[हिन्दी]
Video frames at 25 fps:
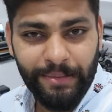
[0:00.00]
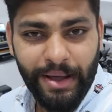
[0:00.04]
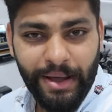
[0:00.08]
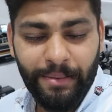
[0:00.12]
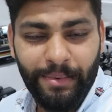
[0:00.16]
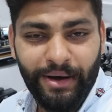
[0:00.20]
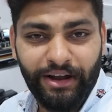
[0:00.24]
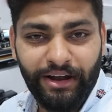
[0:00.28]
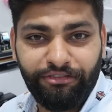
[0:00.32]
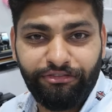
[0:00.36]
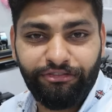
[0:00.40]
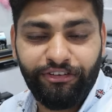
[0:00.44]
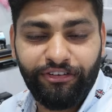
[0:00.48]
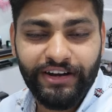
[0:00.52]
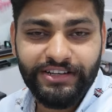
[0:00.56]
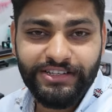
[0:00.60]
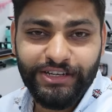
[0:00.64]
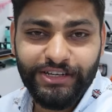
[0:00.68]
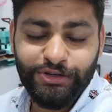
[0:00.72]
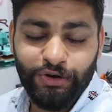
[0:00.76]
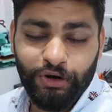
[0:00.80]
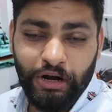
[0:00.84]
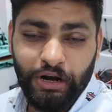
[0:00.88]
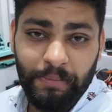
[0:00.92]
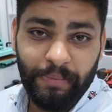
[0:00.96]
में एक बार फिर
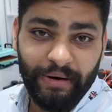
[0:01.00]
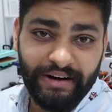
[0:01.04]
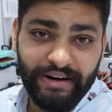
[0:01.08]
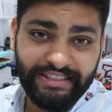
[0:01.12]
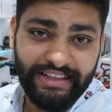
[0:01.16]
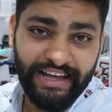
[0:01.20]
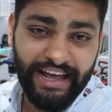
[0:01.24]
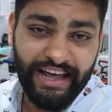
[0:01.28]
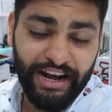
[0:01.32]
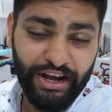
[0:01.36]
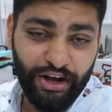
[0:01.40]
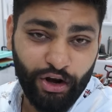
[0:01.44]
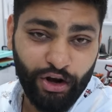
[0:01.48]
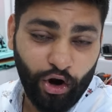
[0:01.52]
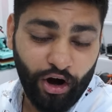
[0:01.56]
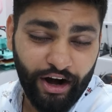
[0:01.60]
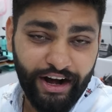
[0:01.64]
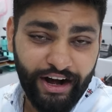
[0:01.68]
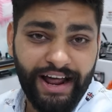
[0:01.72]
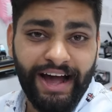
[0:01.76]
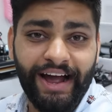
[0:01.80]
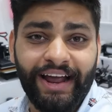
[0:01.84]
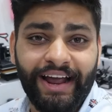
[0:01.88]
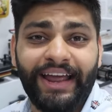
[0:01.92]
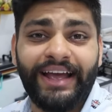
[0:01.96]
से जो कि पड़ता है
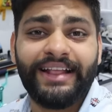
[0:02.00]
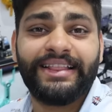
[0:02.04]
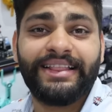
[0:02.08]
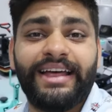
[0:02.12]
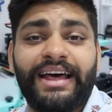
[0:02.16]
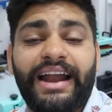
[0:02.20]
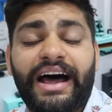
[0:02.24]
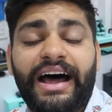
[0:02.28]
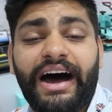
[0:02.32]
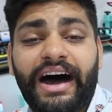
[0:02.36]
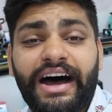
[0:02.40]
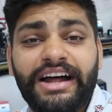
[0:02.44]
नोएडा के अंदर